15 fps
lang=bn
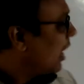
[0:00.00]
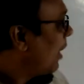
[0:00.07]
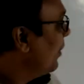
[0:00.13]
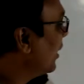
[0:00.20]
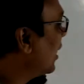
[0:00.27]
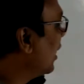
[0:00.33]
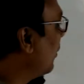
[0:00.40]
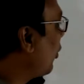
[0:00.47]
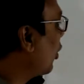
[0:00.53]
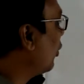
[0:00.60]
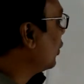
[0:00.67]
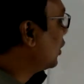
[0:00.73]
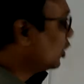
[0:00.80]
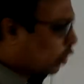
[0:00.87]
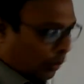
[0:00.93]
আমি এখানে
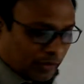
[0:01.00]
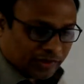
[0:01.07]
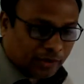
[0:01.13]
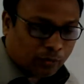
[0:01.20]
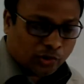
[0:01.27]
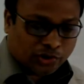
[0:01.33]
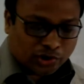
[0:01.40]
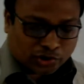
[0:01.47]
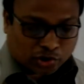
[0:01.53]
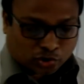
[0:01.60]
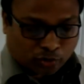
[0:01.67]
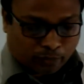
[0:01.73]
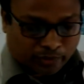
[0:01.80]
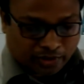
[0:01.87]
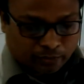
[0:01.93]
পরবর্তী সমাজের বৈশিষ্ট্য
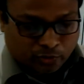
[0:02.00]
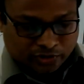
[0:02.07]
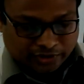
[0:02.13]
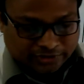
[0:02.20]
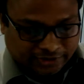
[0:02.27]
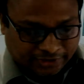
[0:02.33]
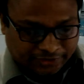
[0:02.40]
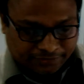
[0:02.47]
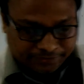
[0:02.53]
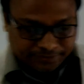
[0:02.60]
সম্পর্কে বলতে চাই